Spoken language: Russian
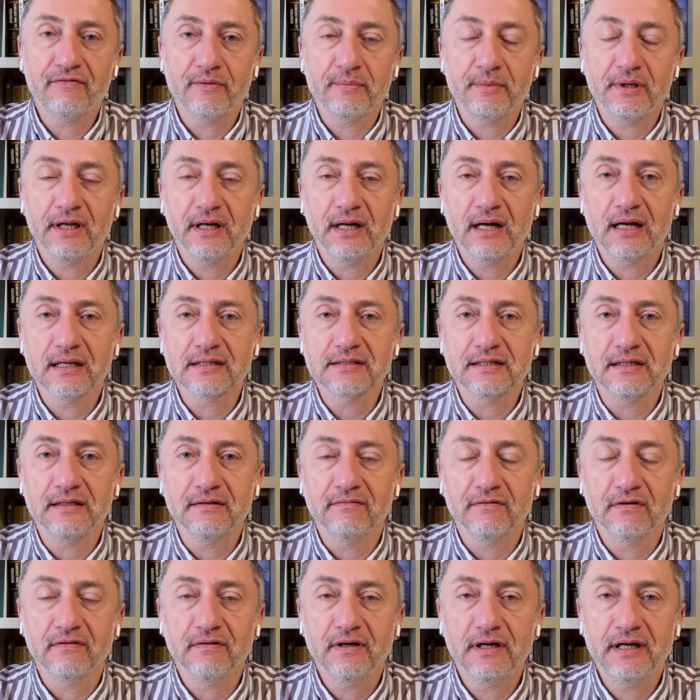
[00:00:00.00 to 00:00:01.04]
Американские
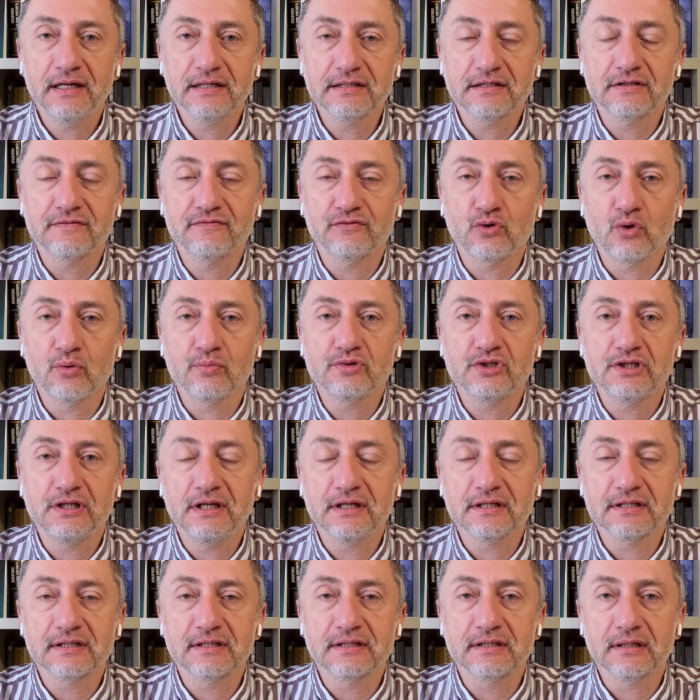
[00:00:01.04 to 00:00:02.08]
ВВС, в том
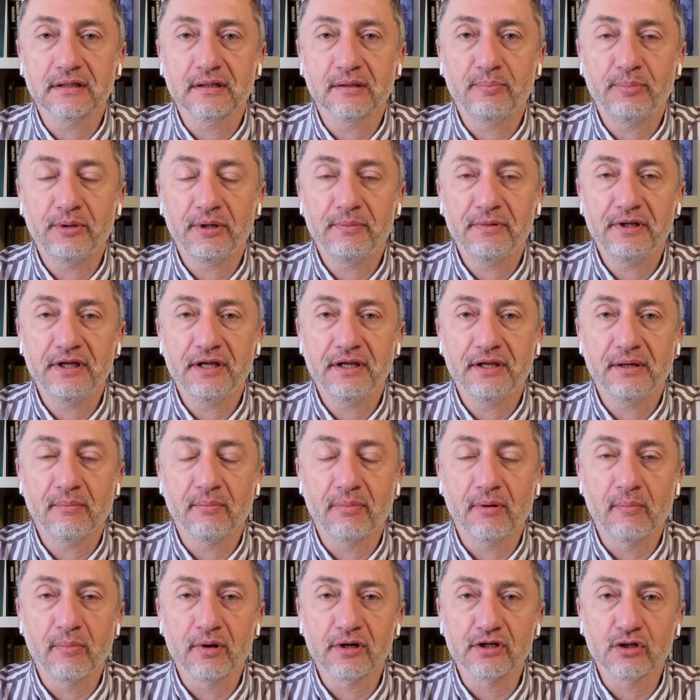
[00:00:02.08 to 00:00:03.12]
числе с э, применением
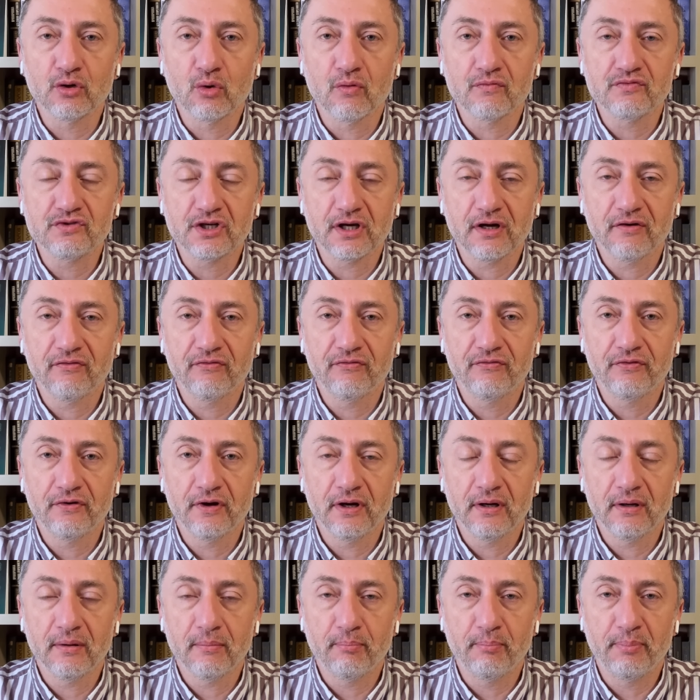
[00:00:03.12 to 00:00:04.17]
бомбардировщиков
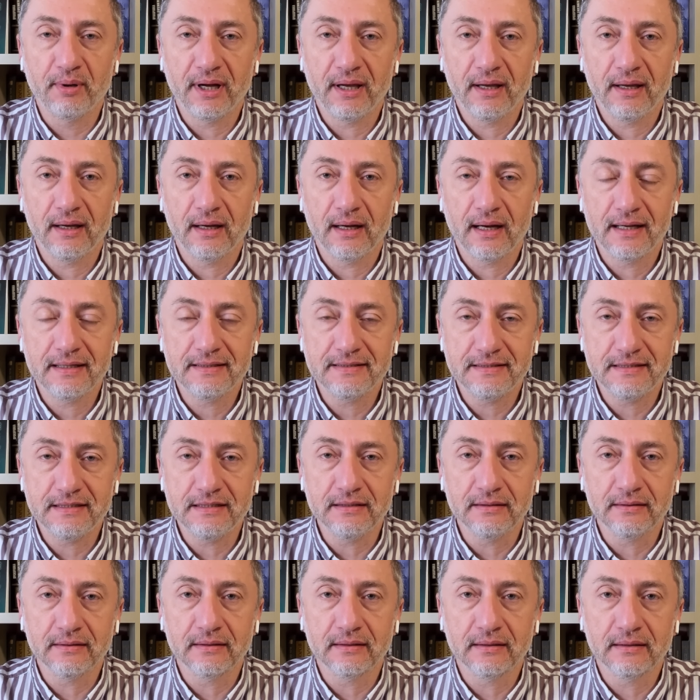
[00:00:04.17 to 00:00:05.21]
э,
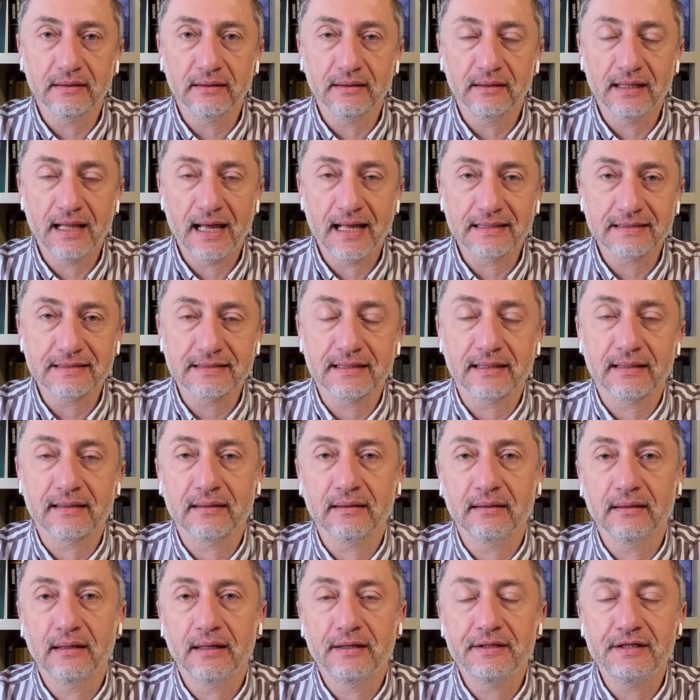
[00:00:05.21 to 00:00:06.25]
Б-1 э, «Лансер»,
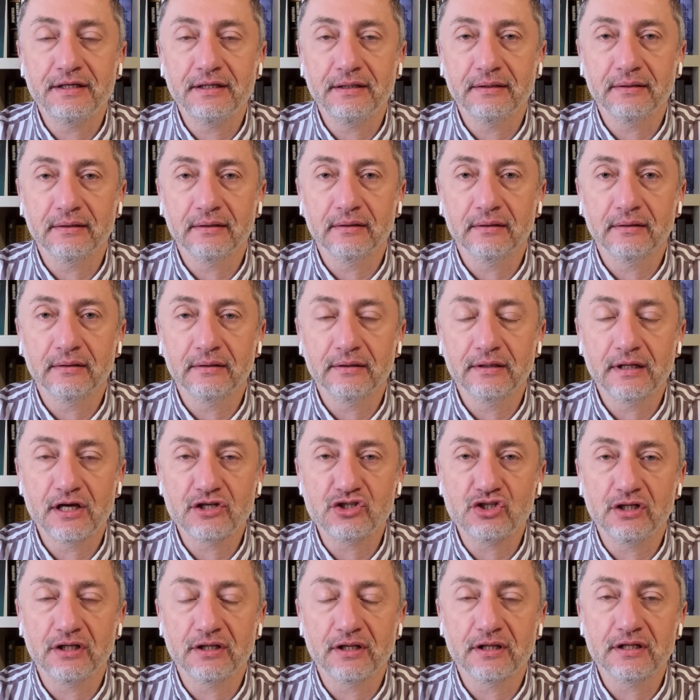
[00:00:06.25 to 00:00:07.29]
они э,
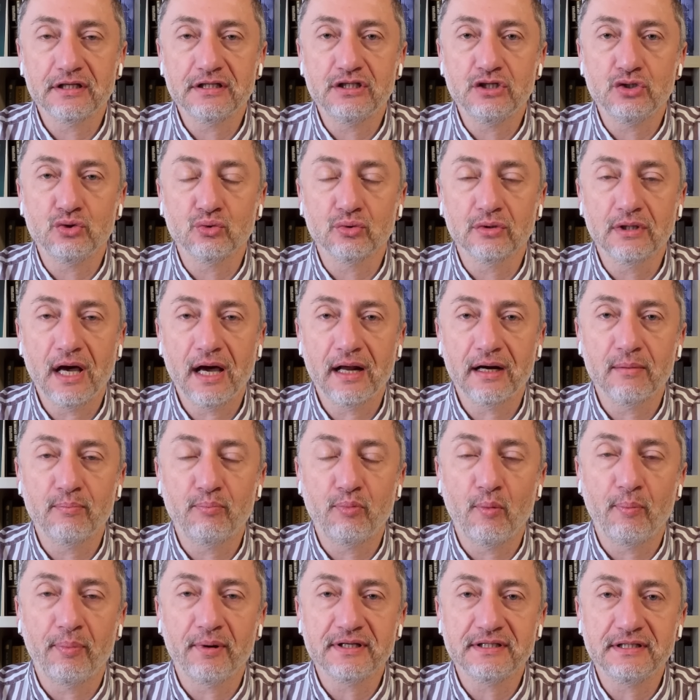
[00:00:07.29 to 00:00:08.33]
начали наносить удары
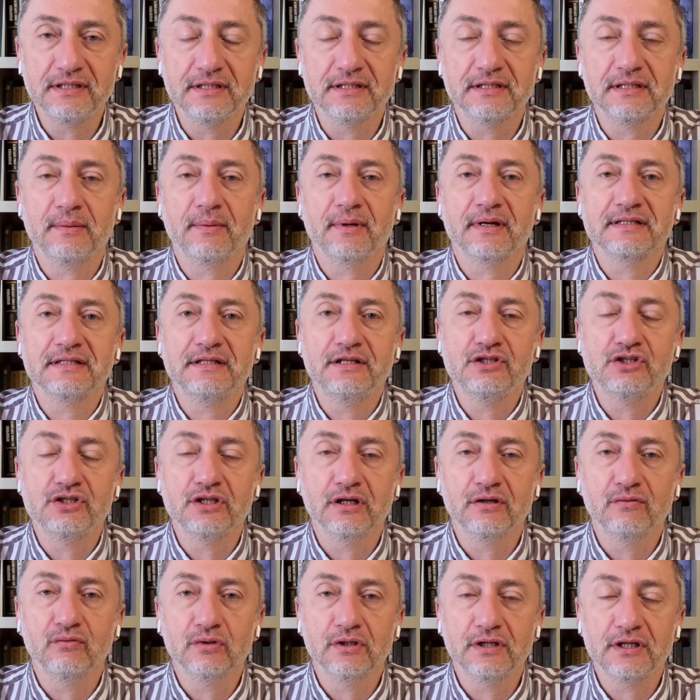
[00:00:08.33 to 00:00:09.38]
по позициям
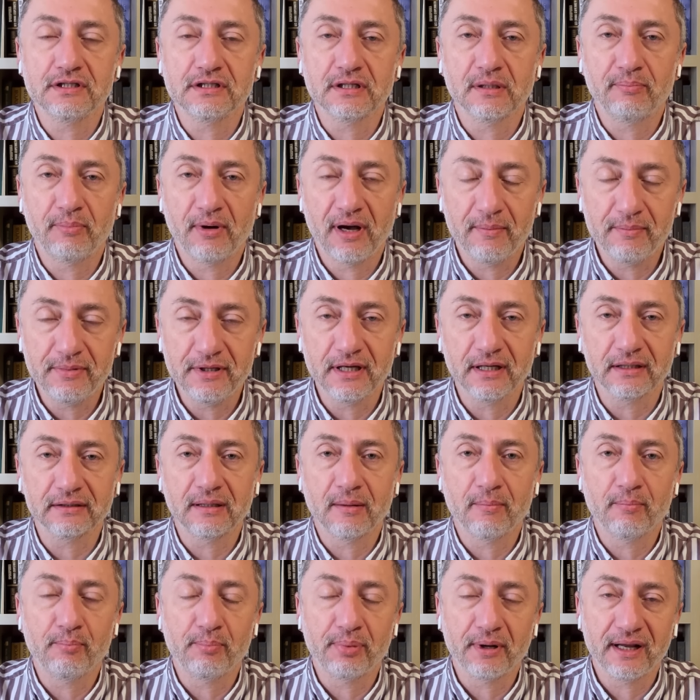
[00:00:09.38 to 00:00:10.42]
различных вот этих, по
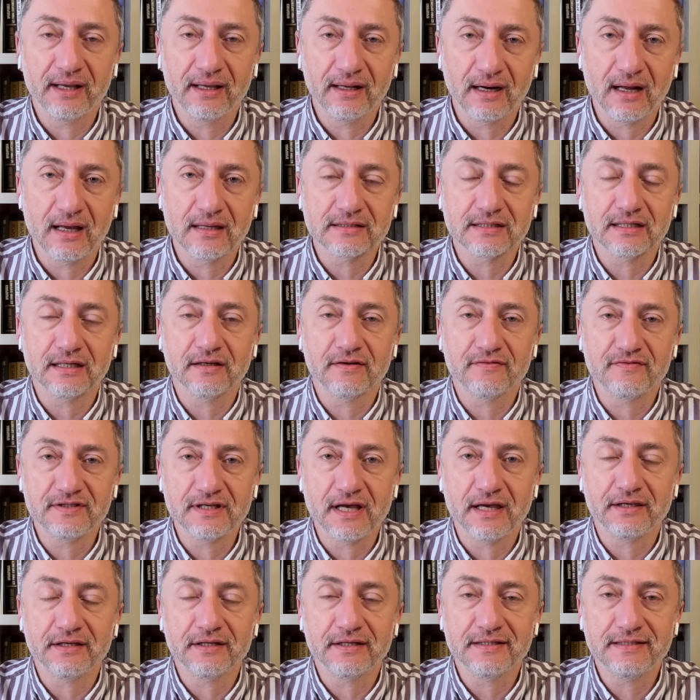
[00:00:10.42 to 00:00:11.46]
объектам проиранских
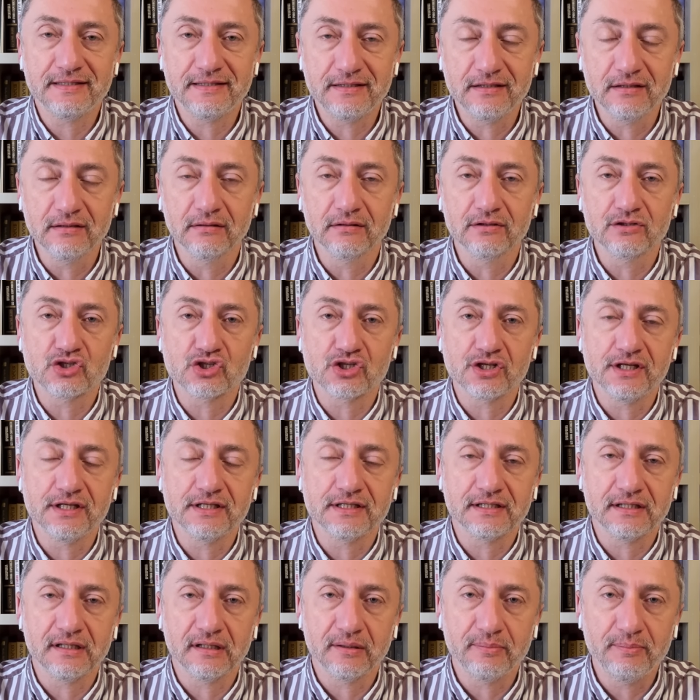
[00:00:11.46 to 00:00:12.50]
всяких сил,
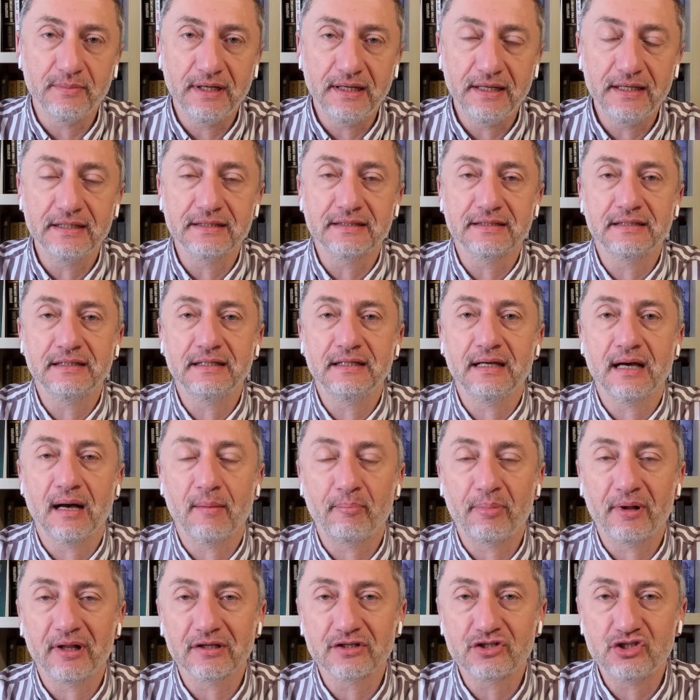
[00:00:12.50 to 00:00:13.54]
шиитских милиций,
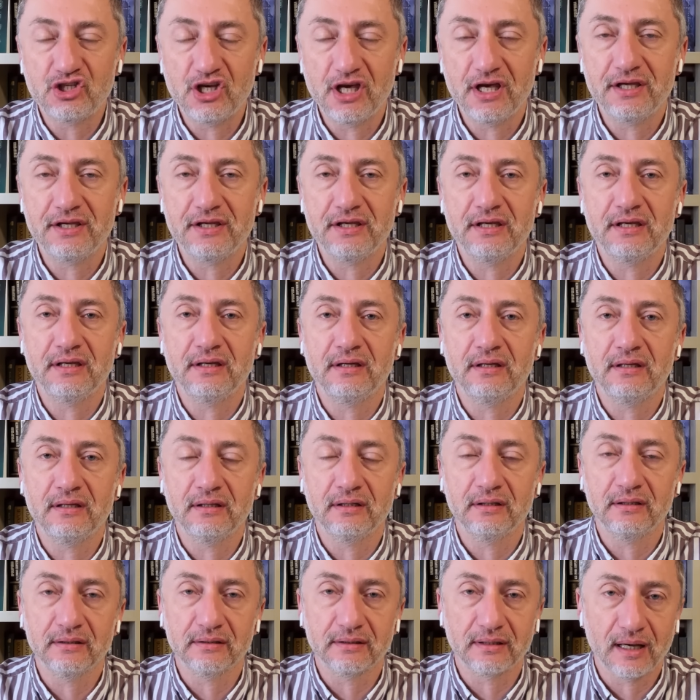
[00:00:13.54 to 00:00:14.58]

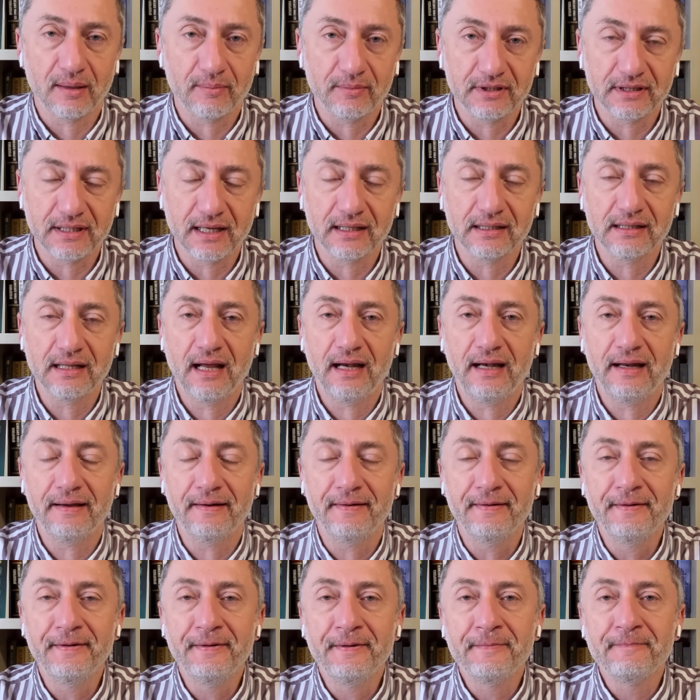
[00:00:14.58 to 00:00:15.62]
ополчений там и так
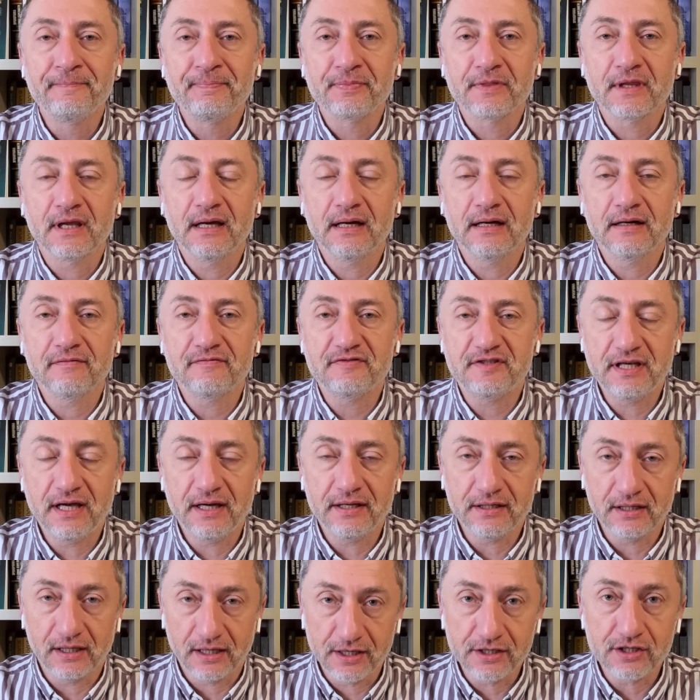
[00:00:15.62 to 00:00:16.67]
далее – Э, все
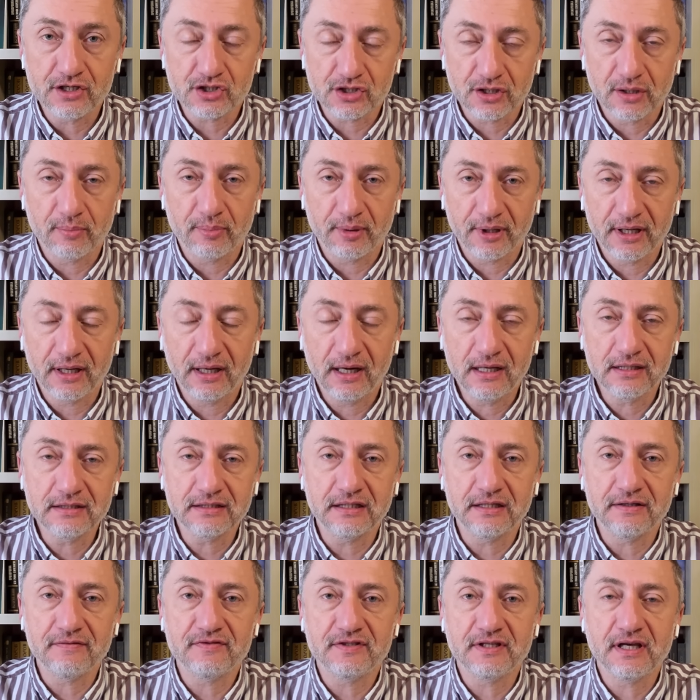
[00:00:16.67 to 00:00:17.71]
они, конечно,
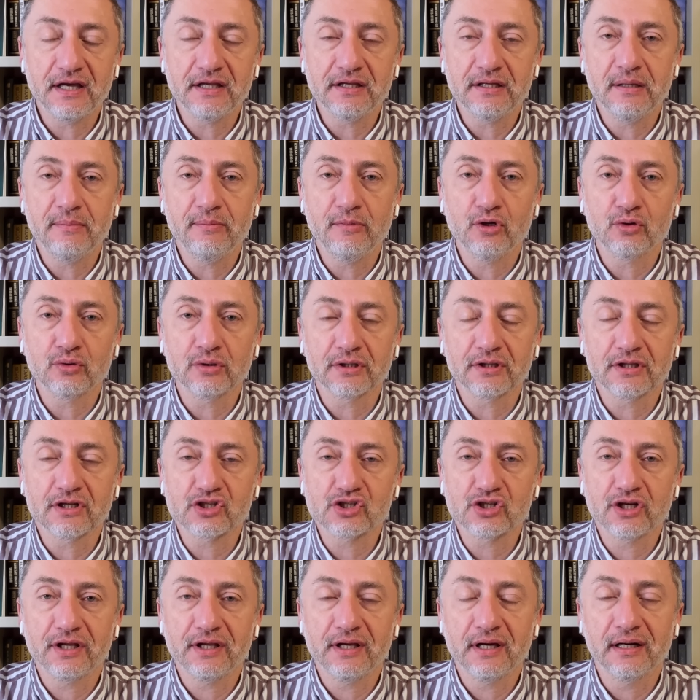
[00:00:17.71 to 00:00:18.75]
проиранские, все они имеют
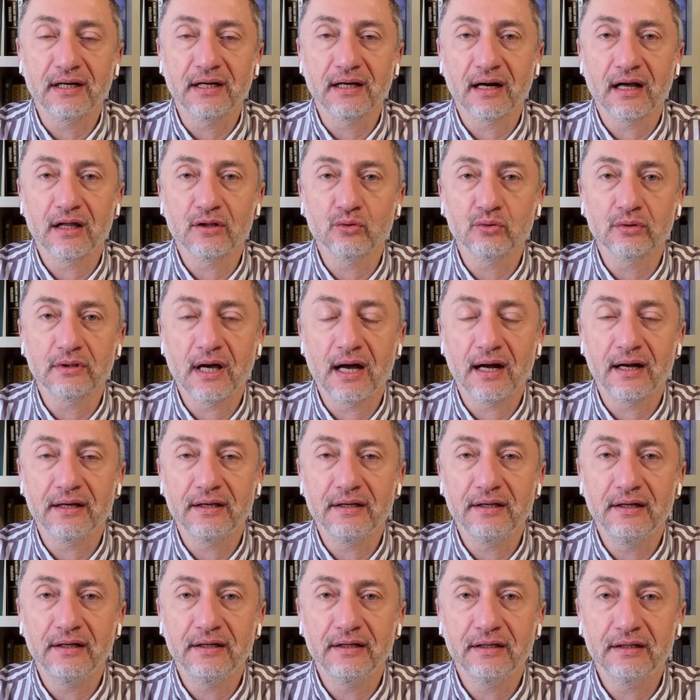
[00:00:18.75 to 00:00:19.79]
отношение к Ирану так
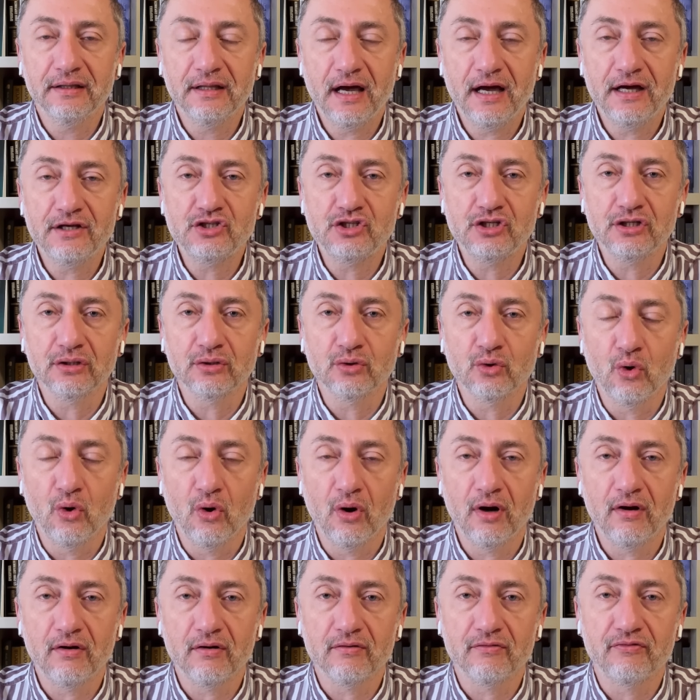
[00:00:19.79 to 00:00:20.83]
или иначе,
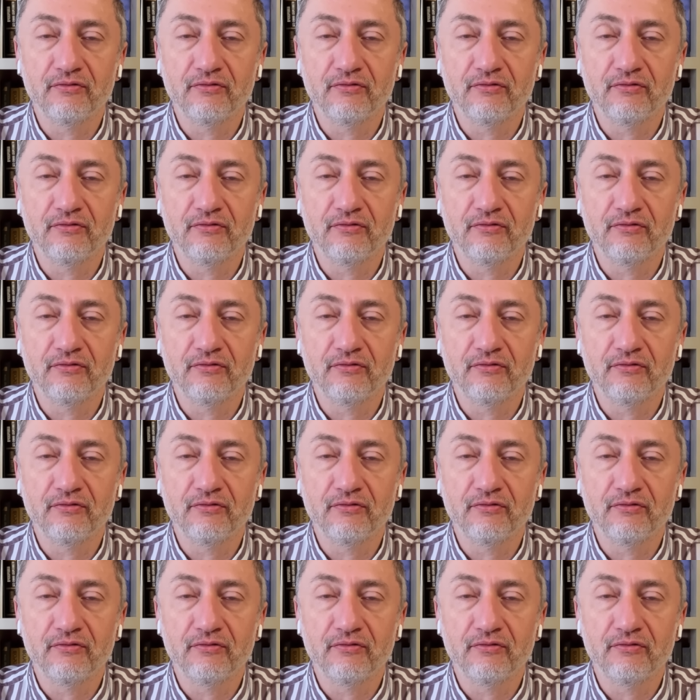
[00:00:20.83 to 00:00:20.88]
но